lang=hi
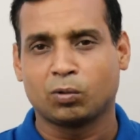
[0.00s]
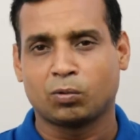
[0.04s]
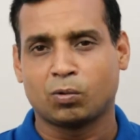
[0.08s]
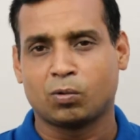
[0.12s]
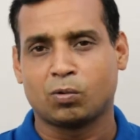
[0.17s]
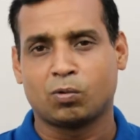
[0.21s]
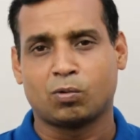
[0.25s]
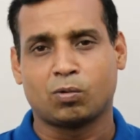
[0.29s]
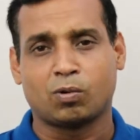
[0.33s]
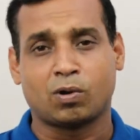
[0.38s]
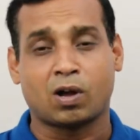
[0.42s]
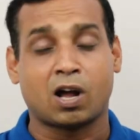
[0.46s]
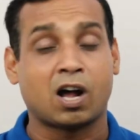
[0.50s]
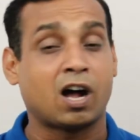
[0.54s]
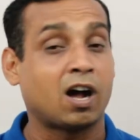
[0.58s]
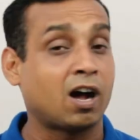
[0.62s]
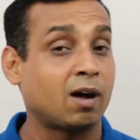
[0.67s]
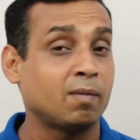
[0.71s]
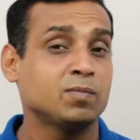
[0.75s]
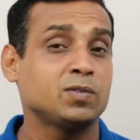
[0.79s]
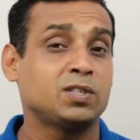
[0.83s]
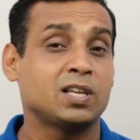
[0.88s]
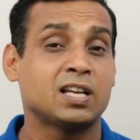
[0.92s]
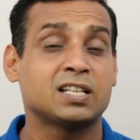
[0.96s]
तो
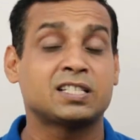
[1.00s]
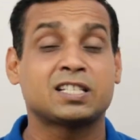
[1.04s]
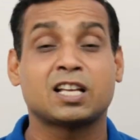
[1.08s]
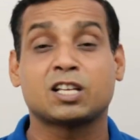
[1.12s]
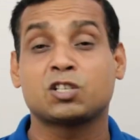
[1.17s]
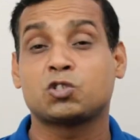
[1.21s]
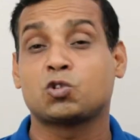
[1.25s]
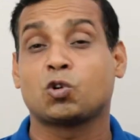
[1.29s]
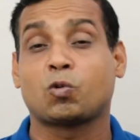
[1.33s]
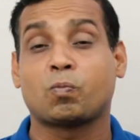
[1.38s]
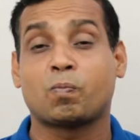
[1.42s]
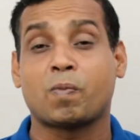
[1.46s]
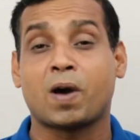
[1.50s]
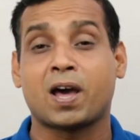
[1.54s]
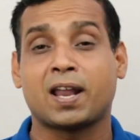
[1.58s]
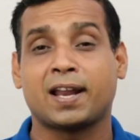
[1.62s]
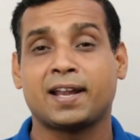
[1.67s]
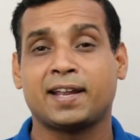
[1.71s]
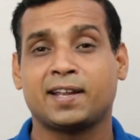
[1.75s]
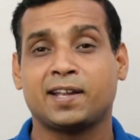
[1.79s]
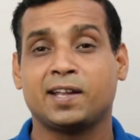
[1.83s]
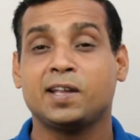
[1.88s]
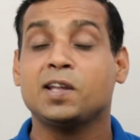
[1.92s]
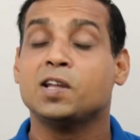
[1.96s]
हम जैसा सुख पा
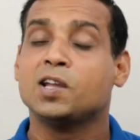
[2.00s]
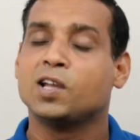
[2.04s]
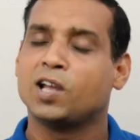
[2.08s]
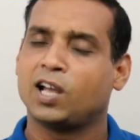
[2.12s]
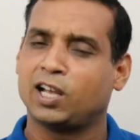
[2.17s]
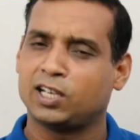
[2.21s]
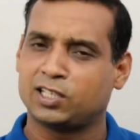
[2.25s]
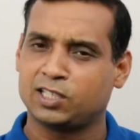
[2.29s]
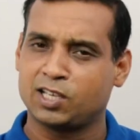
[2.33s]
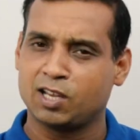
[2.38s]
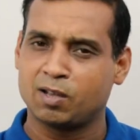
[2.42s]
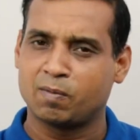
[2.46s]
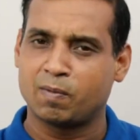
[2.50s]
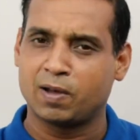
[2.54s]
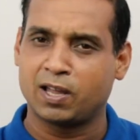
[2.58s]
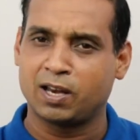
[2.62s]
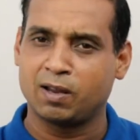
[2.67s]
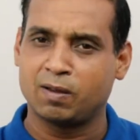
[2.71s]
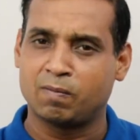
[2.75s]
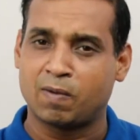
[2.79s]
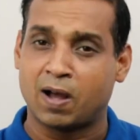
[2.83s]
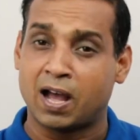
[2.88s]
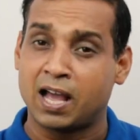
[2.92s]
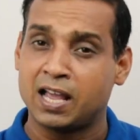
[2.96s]
रहे हैं ऐसे
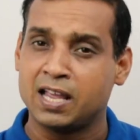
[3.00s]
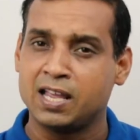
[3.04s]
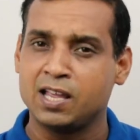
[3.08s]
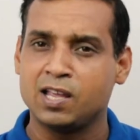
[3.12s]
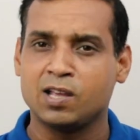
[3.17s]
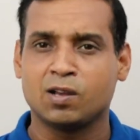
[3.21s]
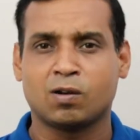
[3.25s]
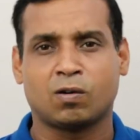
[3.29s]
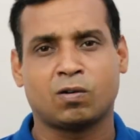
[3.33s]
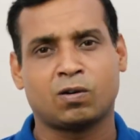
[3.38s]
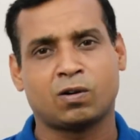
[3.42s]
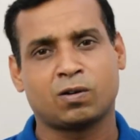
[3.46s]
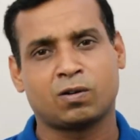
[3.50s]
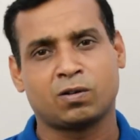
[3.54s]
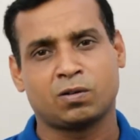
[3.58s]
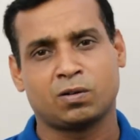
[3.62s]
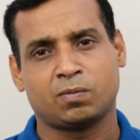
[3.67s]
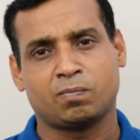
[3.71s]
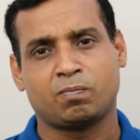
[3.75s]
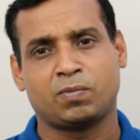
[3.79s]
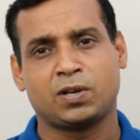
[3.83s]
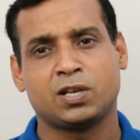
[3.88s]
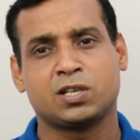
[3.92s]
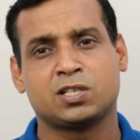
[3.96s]
हमारे भाई और
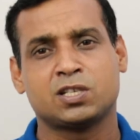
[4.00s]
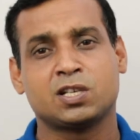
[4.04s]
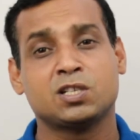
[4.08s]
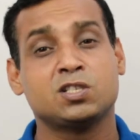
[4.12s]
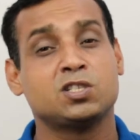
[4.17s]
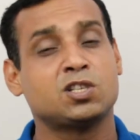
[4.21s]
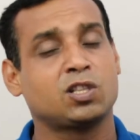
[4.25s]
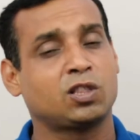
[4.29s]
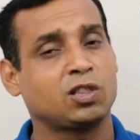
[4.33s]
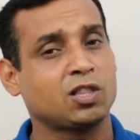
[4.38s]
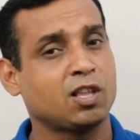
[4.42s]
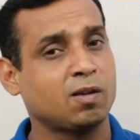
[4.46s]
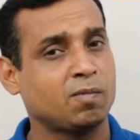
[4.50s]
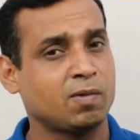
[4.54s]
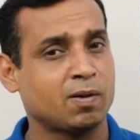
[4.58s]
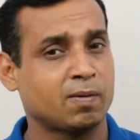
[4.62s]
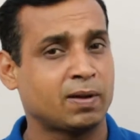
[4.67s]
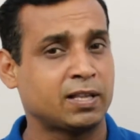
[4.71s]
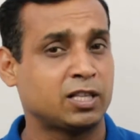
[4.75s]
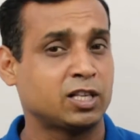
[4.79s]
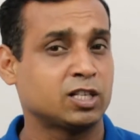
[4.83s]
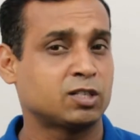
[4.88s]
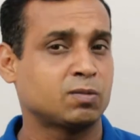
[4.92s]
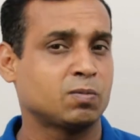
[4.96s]
प्रियजन जितने भी
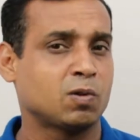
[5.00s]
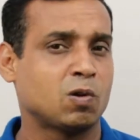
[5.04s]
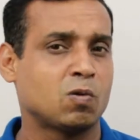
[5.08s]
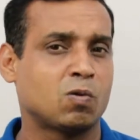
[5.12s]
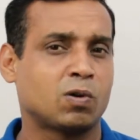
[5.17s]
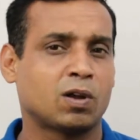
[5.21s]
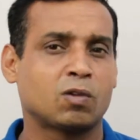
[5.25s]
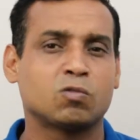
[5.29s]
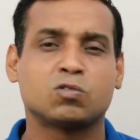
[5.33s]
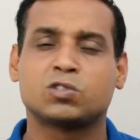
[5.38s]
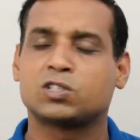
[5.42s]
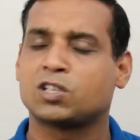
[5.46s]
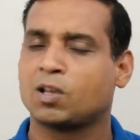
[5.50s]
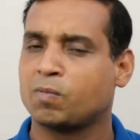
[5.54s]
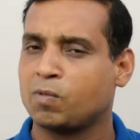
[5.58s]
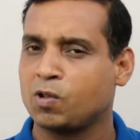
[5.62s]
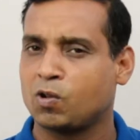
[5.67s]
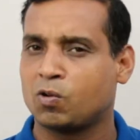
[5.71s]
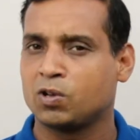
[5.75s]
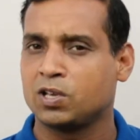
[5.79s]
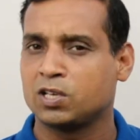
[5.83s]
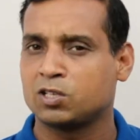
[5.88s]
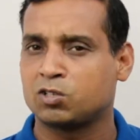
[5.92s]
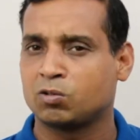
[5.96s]
हमारे देश में लोग हैं उन सभी
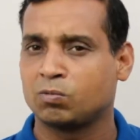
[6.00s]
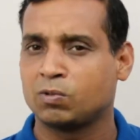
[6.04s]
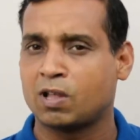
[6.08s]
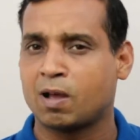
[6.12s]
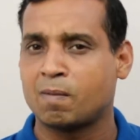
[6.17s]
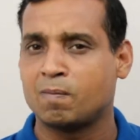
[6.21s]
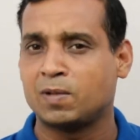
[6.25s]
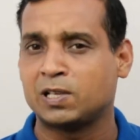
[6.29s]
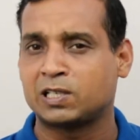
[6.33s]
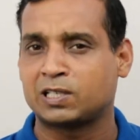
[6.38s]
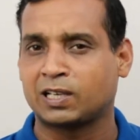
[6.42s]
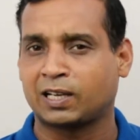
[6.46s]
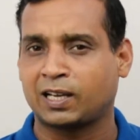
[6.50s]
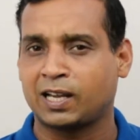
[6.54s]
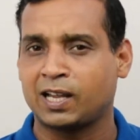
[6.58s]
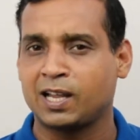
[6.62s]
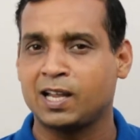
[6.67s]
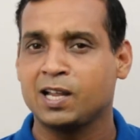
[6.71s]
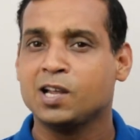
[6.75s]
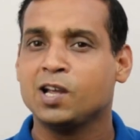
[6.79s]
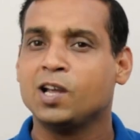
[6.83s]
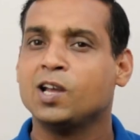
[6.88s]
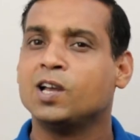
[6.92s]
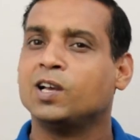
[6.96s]
को ये सुविधा मिल सके
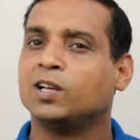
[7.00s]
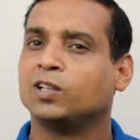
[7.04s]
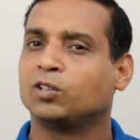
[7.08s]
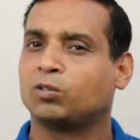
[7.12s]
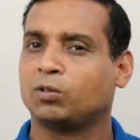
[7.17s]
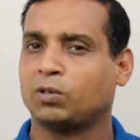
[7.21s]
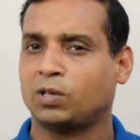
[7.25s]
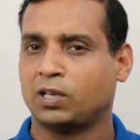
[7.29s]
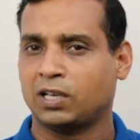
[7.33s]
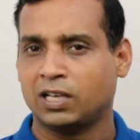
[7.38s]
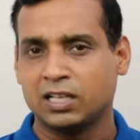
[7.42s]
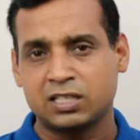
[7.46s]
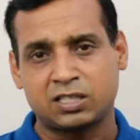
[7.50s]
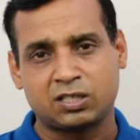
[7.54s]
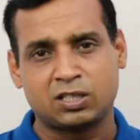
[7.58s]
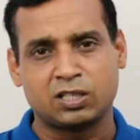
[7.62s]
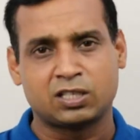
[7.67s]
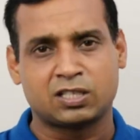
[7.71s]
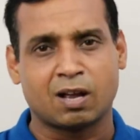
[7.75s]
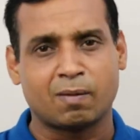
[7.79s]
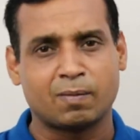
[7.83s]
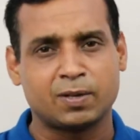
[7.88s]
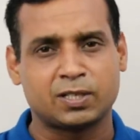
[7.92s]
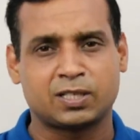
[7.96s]
तो इस
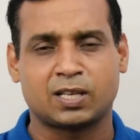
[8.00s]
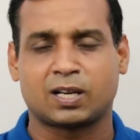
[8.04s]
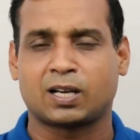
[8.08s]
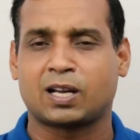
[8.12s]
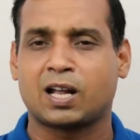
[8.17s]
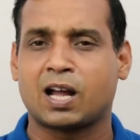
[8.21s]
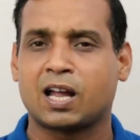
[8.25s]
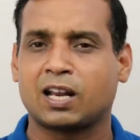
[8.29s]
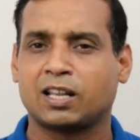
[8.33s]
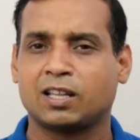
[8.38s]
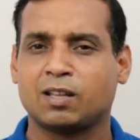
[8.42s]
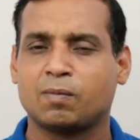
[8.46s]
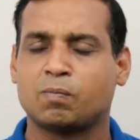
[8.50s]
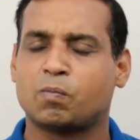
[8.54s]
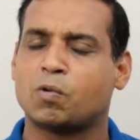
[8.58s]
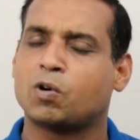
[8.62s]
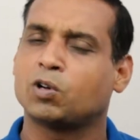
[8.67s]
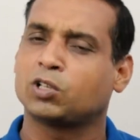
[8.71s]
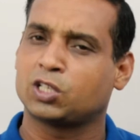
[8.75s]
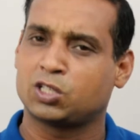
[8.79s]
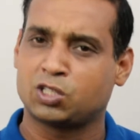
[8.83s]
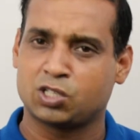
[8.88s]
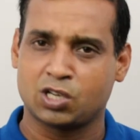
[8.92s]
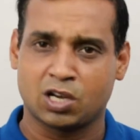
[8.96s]
दिशा में सरकार ने
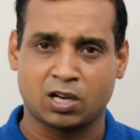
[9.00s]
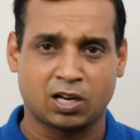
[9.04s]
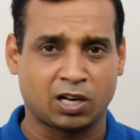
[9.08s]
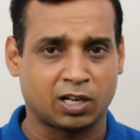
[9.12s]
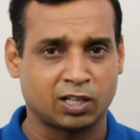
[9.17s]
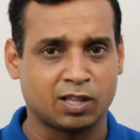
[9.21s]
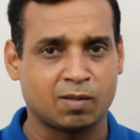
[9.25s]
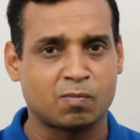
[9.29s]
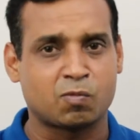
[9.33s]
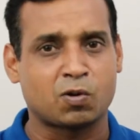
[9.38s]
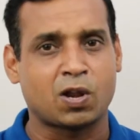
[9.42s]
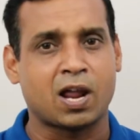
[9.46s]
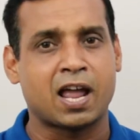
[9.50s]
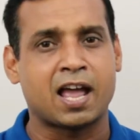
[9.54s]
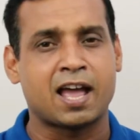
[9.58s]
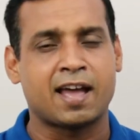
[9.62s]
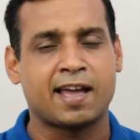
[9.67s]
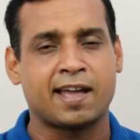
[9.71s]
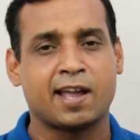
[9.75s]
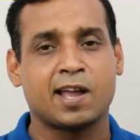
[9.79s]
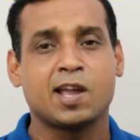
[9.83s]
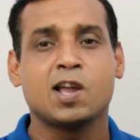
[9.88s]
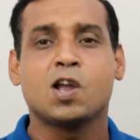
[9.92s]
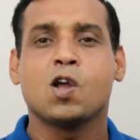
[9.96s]
बहुत अच्छा कदम उठाया
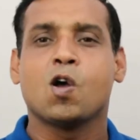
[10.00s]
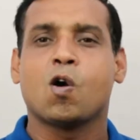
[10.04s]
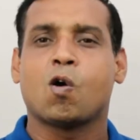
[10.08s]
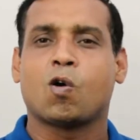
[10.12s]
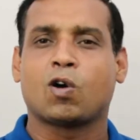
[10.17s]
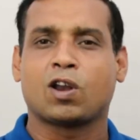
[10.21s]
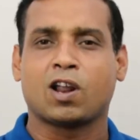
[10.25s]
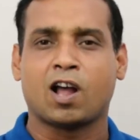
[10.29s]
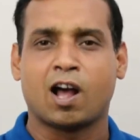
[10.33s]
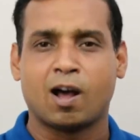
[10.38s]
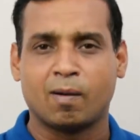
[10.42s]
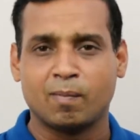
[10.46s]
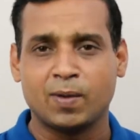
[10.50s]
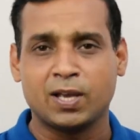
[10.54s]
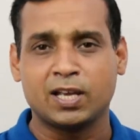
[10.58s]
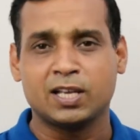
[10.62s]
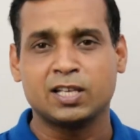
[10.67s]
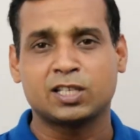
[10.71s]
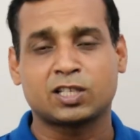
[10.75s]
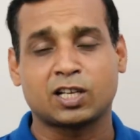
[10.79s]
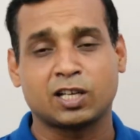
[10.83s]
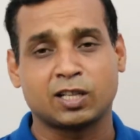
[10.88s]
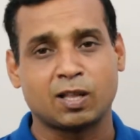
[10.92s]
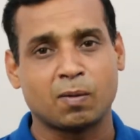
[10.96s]
है और हमें
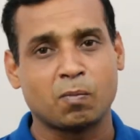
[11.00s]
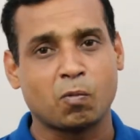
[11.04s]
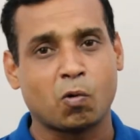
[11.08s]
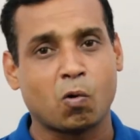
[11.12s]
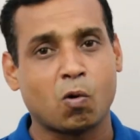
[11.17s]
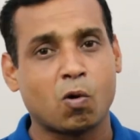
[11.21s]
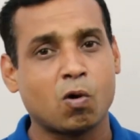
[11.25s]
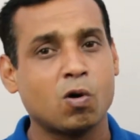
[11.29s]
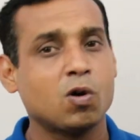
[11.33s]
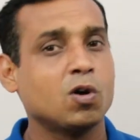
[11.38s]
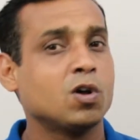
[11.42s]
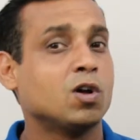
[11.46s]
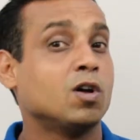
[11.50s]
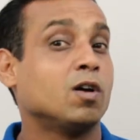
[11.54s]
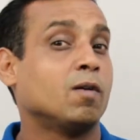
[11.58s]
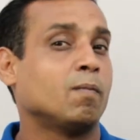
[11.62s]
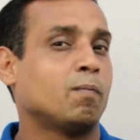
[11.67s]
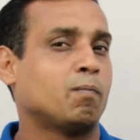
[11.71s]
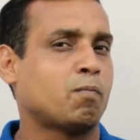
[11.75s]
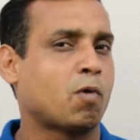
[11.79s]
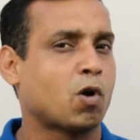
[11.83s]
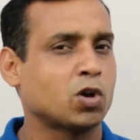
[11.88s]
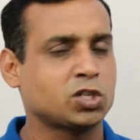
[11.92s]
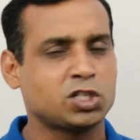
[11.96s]
इस कदम को
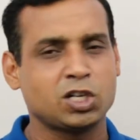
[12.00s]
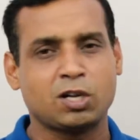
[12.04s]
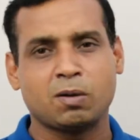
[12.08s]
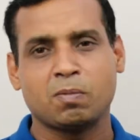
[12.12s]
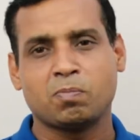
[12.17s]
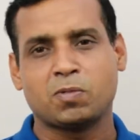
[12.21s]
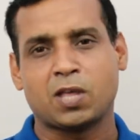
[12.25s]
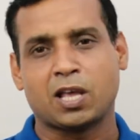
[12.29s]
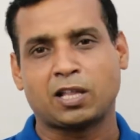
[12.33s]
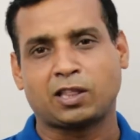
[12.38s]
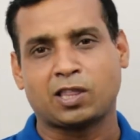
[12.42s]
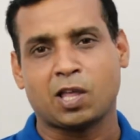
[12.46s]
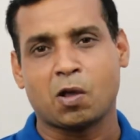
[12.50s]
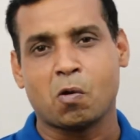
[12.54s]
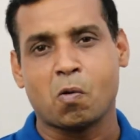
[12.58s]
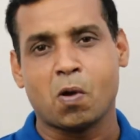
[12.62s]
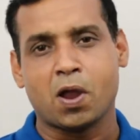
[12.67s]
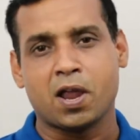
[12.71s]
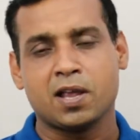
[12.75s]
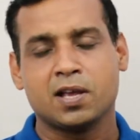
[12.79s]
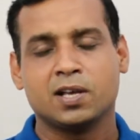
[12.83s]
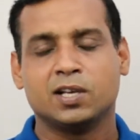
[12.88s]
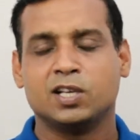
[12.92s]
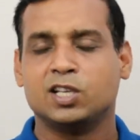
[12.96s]
पॉजिटिव देखते
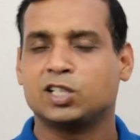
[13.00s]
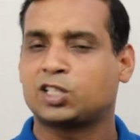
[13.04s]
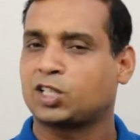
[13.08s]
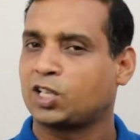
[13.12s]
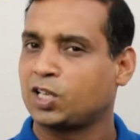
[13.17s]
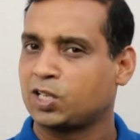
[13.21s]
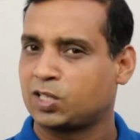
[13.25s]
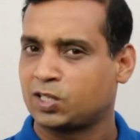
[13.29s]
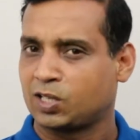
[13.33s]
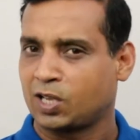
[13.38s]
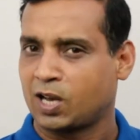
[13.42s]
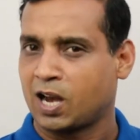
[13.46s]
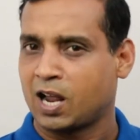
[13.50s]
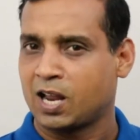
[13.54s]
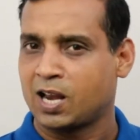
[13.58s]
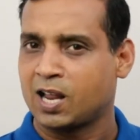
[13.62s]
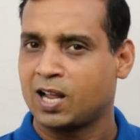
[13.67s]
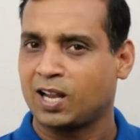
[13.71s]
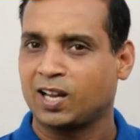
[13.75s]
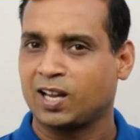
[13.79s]
हुए इसकी सराहना